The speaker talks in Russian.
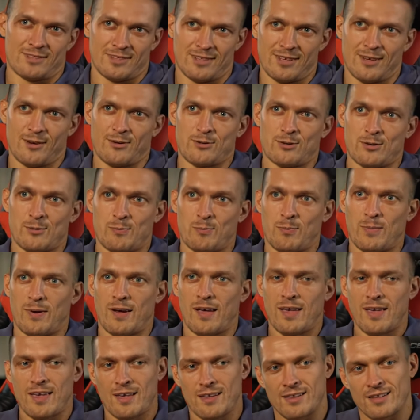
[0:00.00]
когда я уже
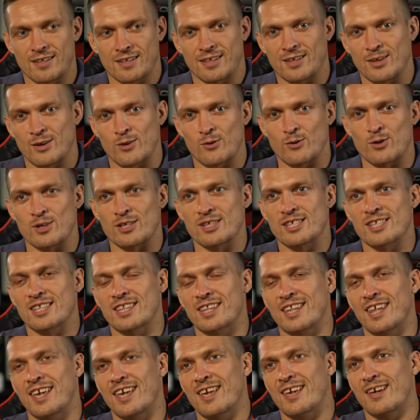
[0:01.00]
поел, когда я уже
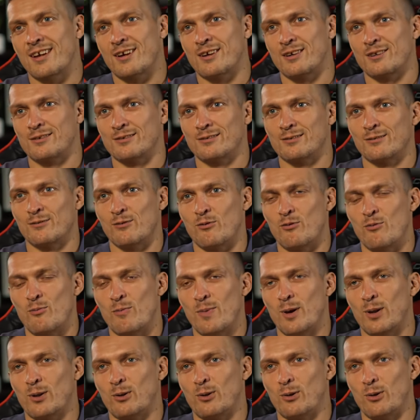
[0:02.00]
стейк э,
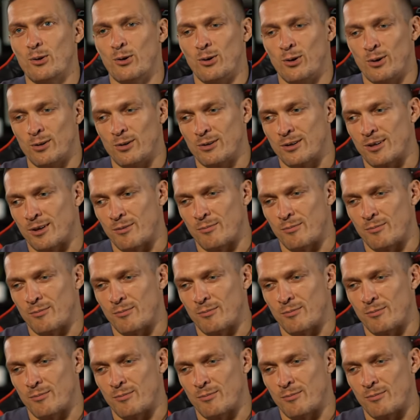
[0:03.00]
умолол,